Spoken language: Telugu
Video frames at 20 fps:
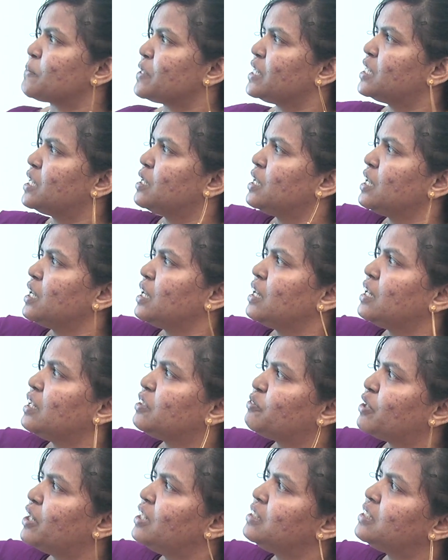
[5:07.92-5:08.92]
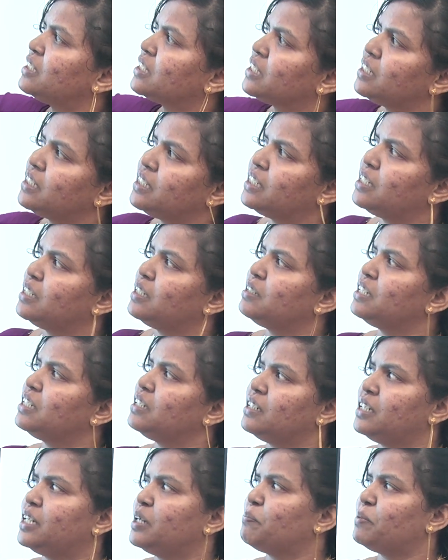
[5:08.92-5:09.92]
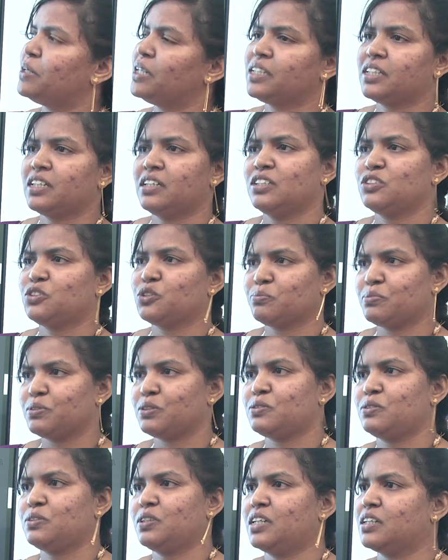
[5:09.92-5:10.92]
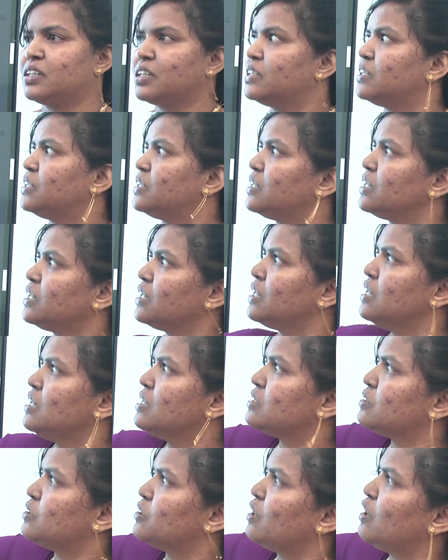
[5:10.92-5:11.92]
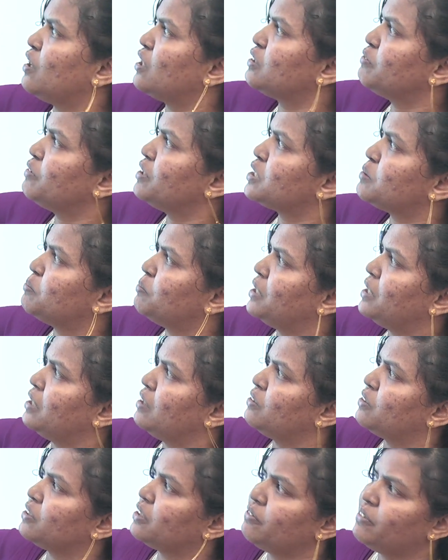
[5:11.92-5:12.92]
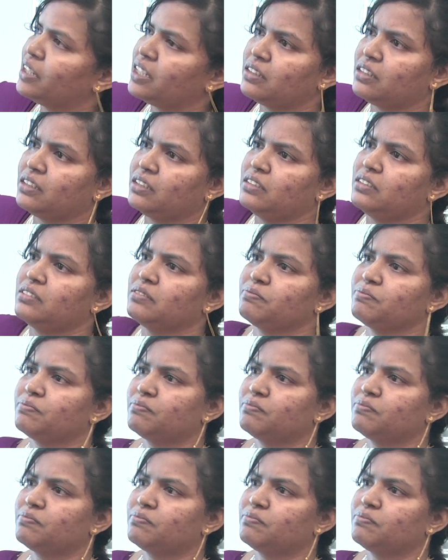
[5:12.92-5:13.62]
ఇది ట్వెల్త్కి డీ డిప్రెషన్ చూపిస్తున్నారు కదండి సో నార్త్ వెస్ట్ బేలోనికి వెళ్తుంది